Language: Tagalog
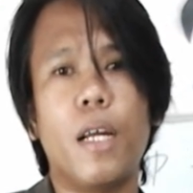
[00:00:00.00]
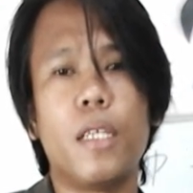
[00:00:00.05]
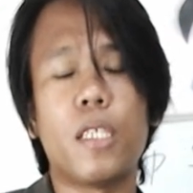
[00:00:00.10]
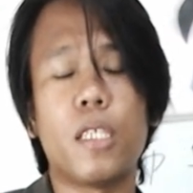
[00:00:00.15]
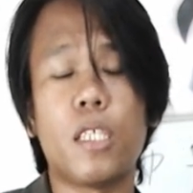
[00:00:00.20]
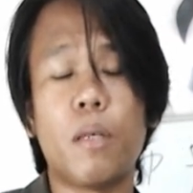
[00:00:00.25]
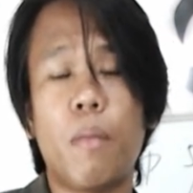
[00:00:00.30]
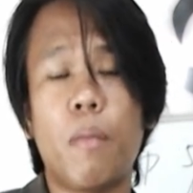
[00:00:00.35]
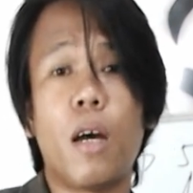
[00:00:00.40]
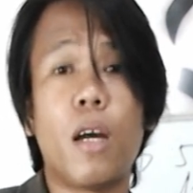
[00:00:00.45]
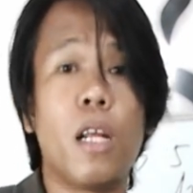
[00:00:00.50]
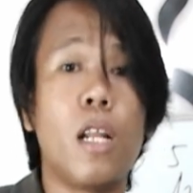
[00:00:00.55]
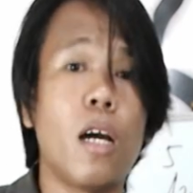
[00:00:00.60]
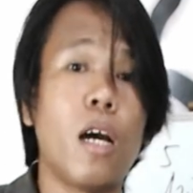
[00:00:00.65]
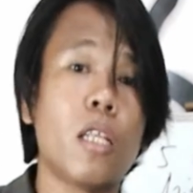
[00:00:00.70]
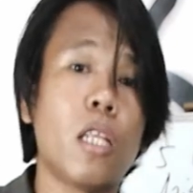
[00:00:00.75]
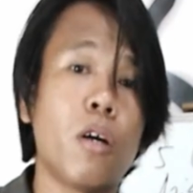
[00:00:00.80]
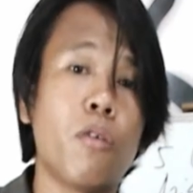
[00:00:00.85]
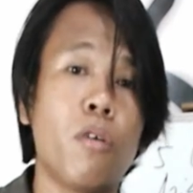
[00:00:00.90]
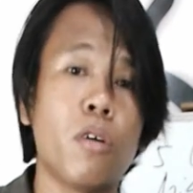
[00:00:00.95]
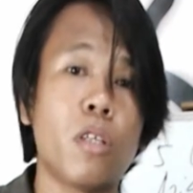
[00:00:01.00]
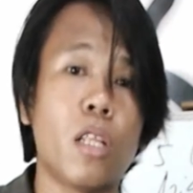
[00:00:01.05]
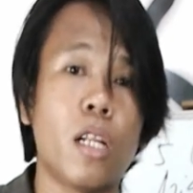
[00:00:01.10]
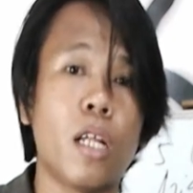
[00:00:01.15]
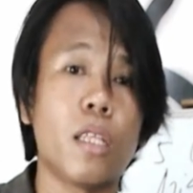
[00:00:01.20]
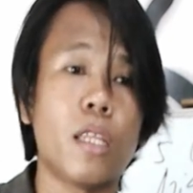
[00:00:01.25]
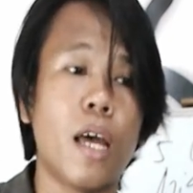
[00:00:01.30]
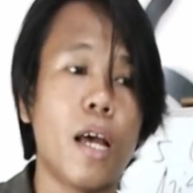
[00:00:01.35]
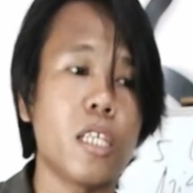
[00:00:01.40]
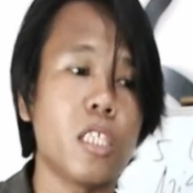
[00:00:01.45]
Isa sa mga kinakatakutan
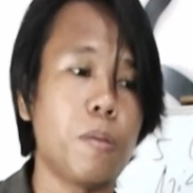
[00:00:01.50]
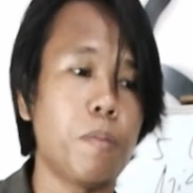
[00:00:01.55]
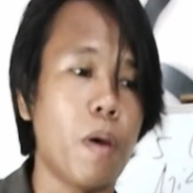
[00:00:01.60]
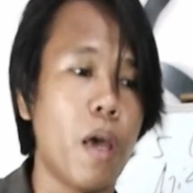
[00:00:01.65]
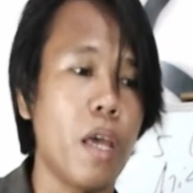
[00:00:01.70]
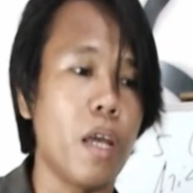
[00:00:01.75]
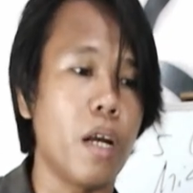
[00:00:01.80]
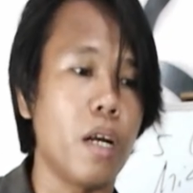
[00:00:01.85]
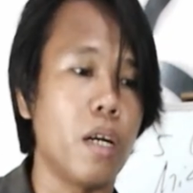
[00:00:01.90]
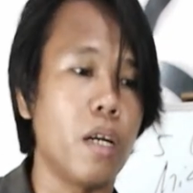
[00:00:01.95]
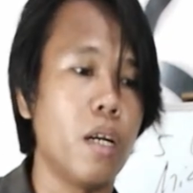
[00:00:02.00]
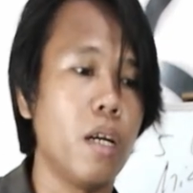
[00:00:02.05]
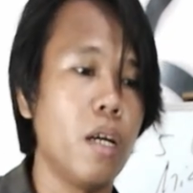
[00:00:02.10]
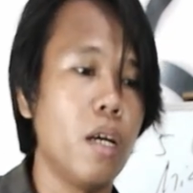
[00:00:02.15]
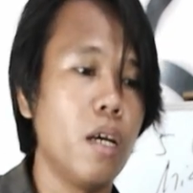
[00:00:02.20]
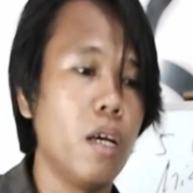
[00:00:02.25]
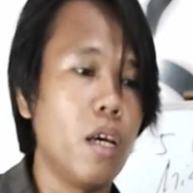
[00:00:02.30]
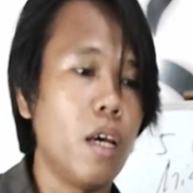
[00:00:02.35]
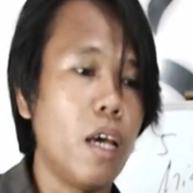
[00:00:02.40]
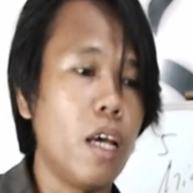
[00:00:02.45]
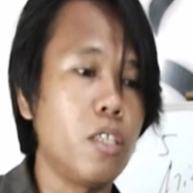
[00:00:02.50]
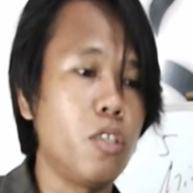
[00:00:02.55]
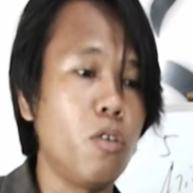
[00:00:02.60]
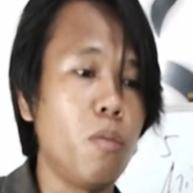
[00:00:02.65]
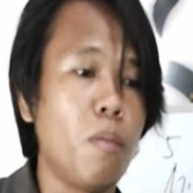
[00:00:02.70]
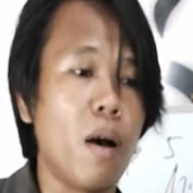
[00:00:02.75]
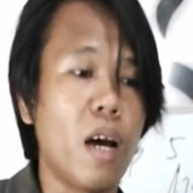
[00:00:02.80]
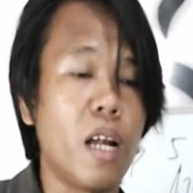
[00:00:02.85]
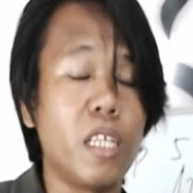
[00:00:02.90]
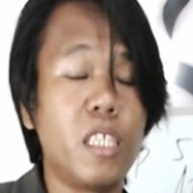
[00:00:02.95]
ng taxpayer is yung
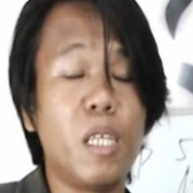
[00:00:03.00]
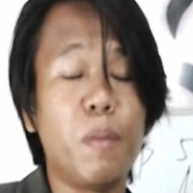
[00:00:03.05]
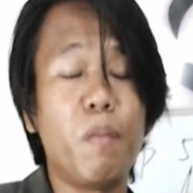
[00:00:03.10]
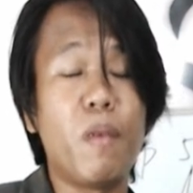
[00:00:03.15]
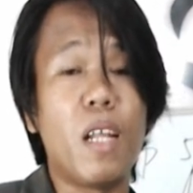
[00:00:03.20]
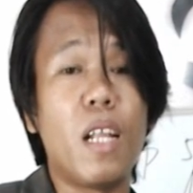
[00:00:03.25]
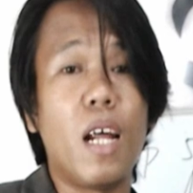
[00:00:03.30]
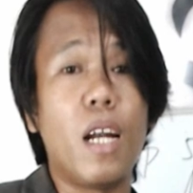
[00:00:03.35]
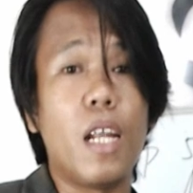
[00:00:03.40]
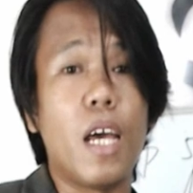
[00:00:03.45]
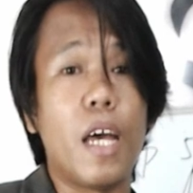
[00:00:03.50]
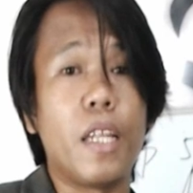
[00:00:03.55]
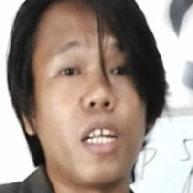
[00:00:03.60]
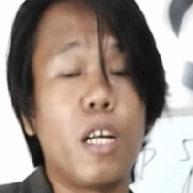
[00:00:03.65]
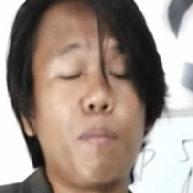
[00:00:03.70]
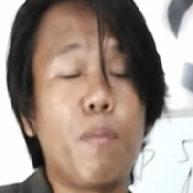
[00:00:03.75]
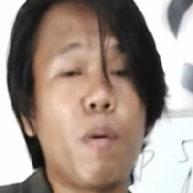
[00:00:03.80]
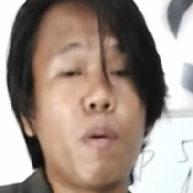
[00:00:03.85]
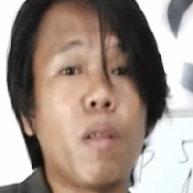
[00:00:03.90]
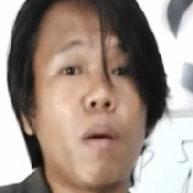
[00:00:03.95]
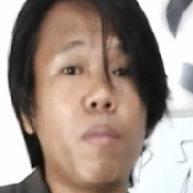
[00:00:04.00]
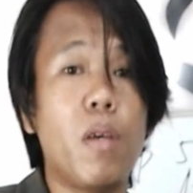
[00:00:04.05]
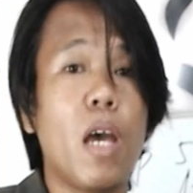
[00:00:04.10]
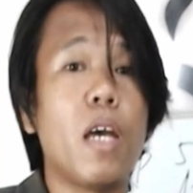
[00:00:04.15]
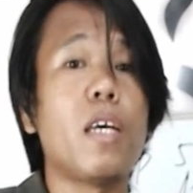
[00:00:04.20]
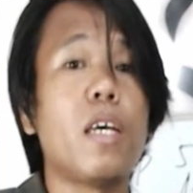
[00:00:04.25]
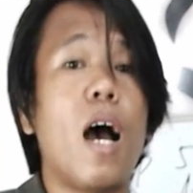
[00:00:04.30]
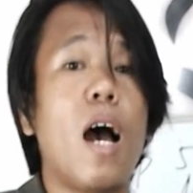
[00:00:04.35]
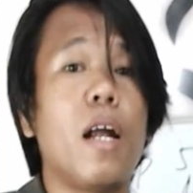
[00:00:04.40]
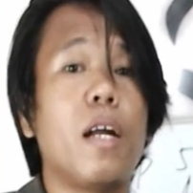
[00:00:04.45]
makareceive ka ng letter from the
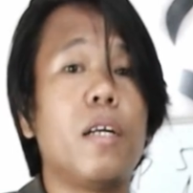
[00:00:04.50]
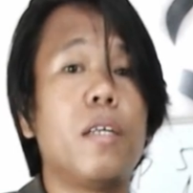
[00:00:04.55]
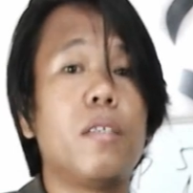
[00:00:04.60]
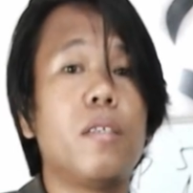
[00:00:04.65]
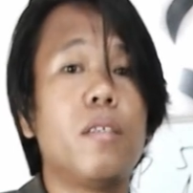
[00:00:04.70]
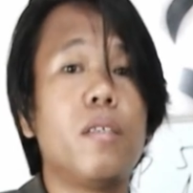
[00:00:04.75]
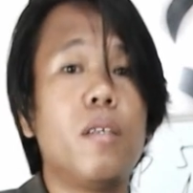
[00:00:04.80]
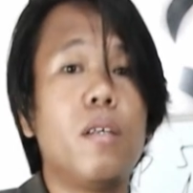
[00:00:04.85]
BIR.